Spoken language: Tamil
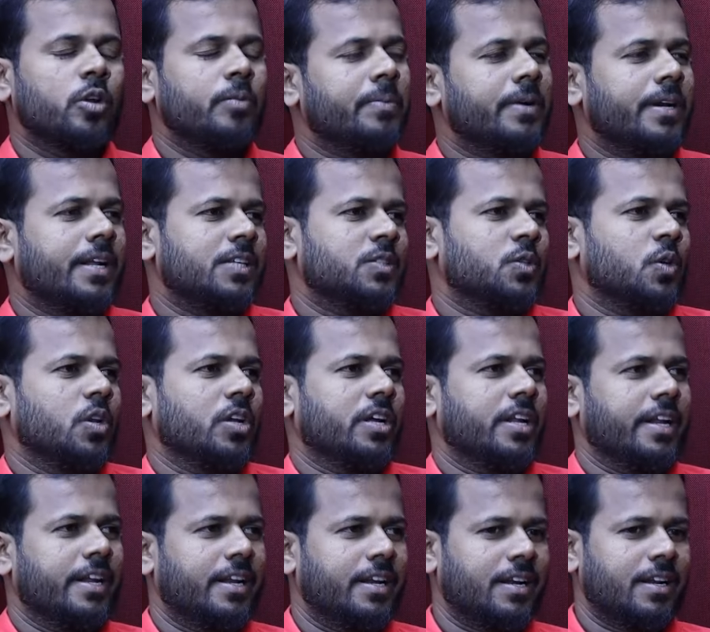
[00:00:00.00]
குறிப்பிட்டே
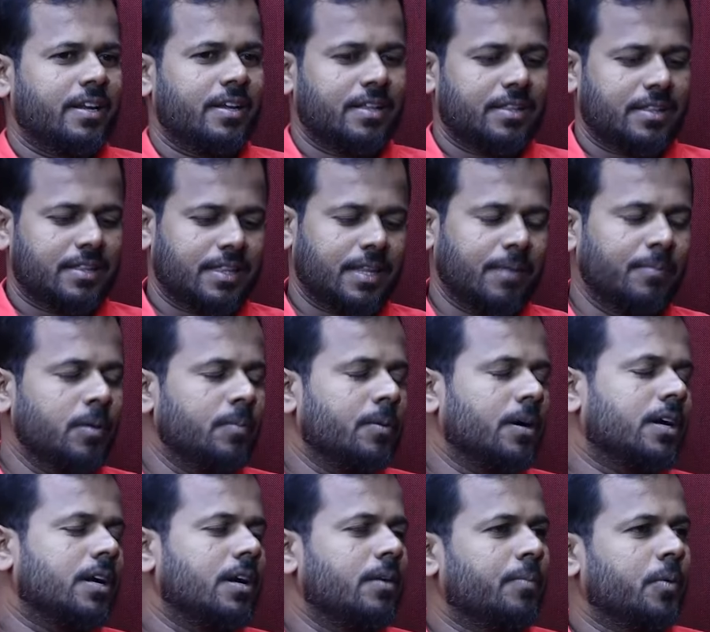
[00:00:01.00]
சொல்கிறேன் தமிழ்
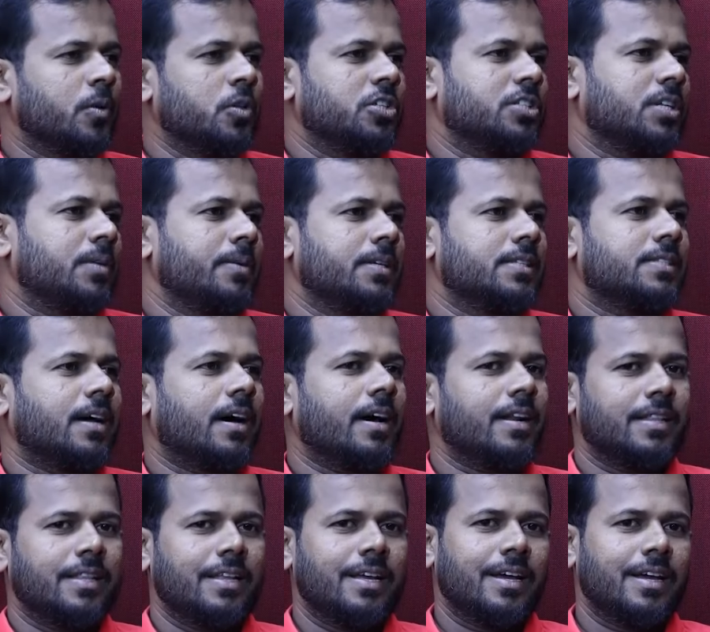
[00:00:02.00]
மக்கள் பொது சபை
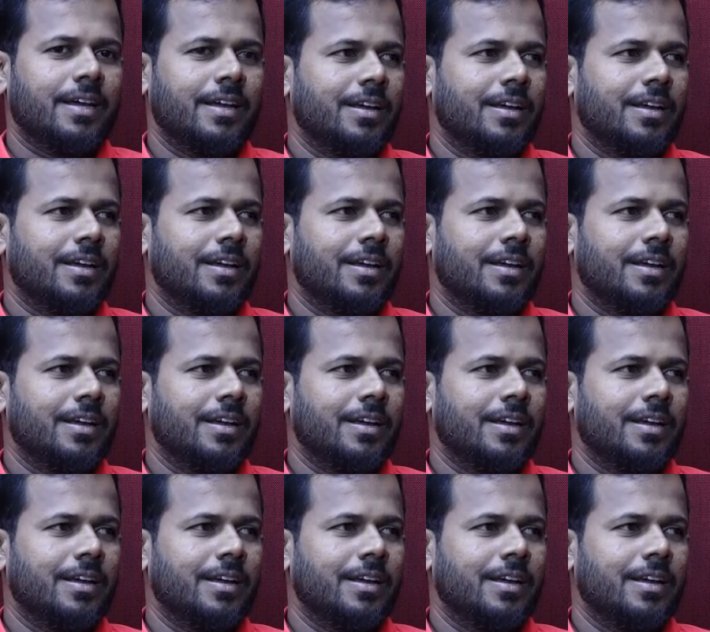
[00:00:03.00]
சார்ந்த